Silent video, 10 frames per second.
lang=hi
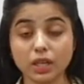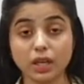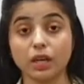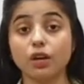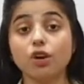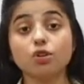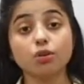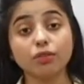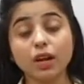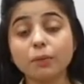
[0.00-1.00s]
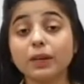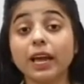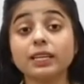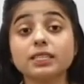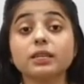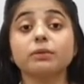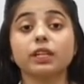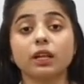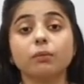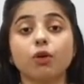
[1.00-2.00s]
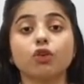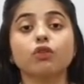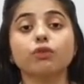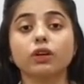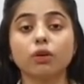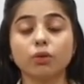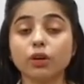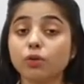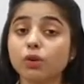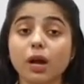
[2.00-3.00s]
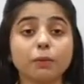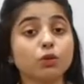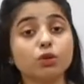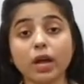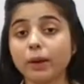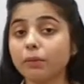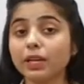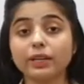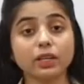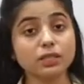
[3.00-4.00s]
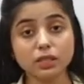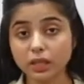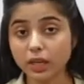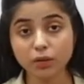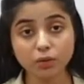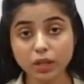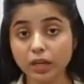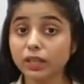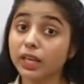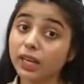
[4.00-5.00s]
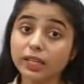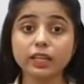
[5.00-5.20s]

नहीं है तो फिर आप कैसे मतलब बोरोड फंड लोगे क्योंकि आपको तो टाइमली इंटरेस्ट देना ही होता है देना ही